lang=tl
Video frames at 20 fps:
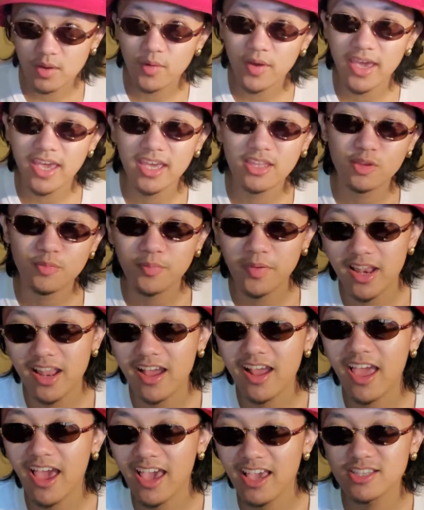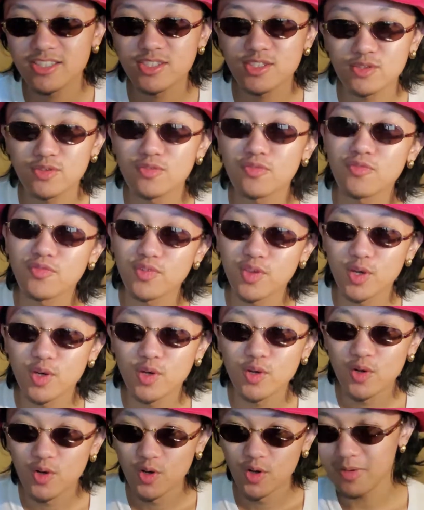the way, ito pala guys, yung
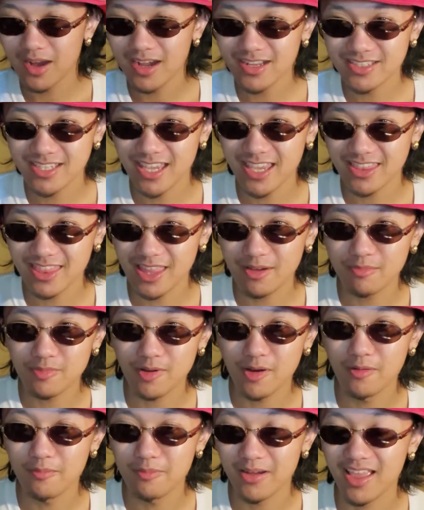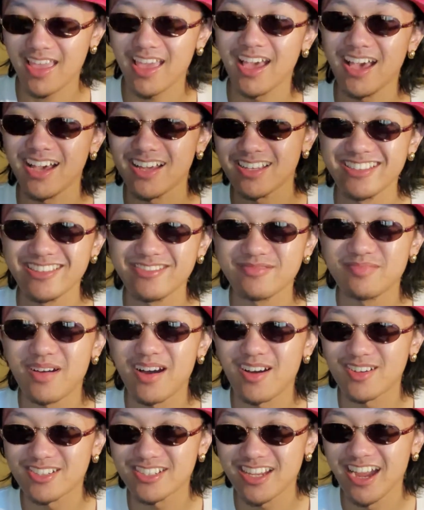view. Bang setup ko pagka
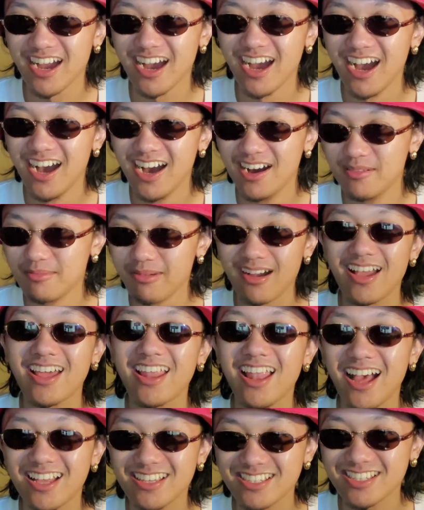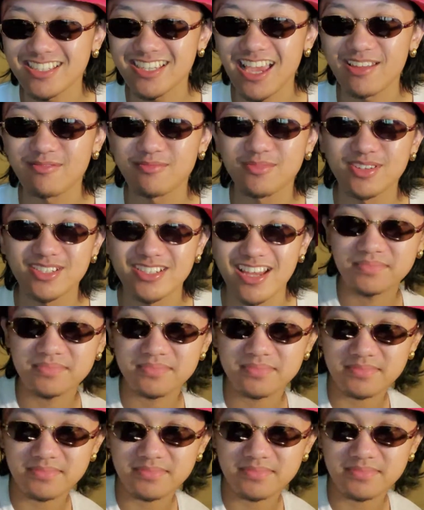iniba ko siya. Huwag ka nasa side view siya.